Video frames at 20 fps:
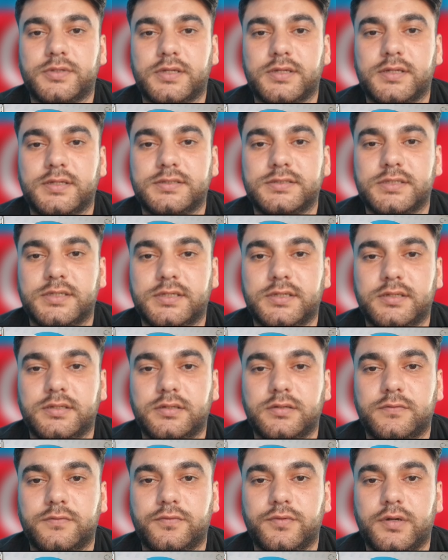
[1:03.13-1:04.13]
Genel
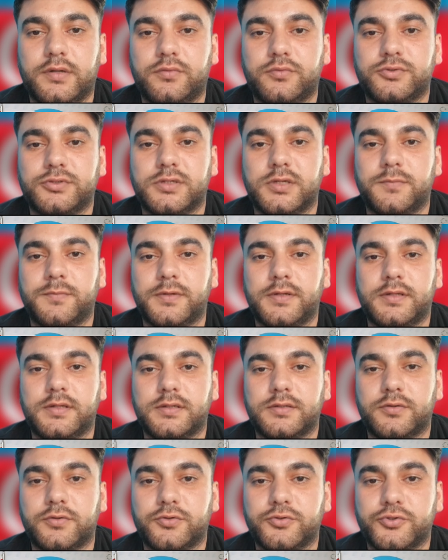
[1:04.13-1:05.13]
Sekreteri Fuat Uçar Bey ile
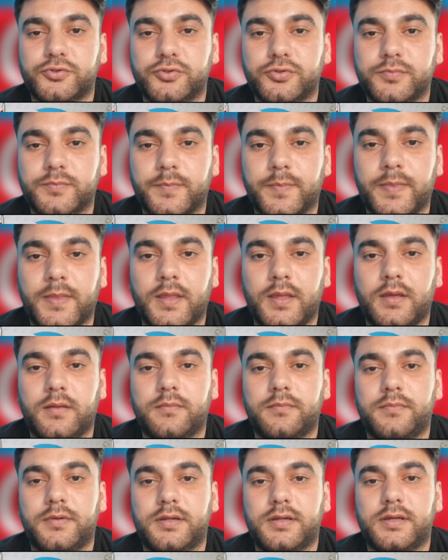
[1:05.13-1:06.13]
görüştüm.
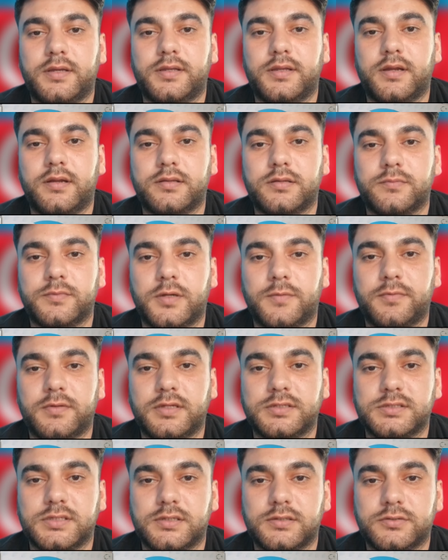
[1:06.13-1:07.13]
Bana yardım
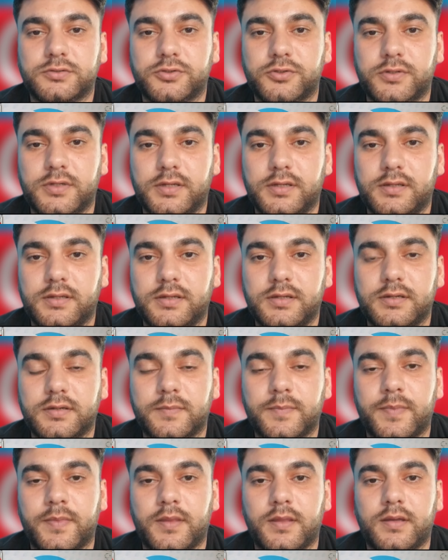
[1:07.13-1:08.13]
yapılacağını söylediler
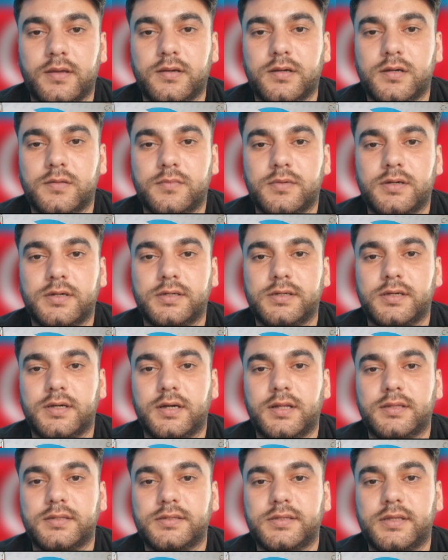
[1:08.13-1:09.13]
ama
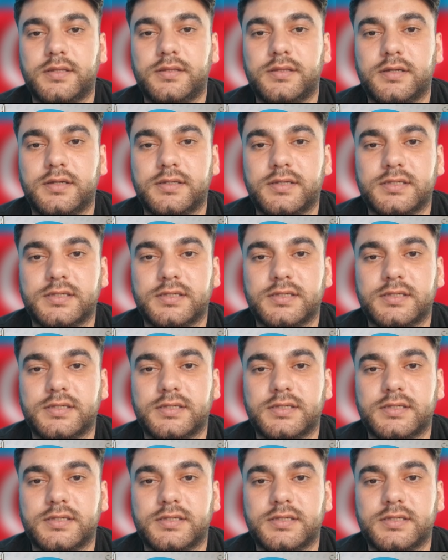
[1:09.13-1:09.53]
6-7 ay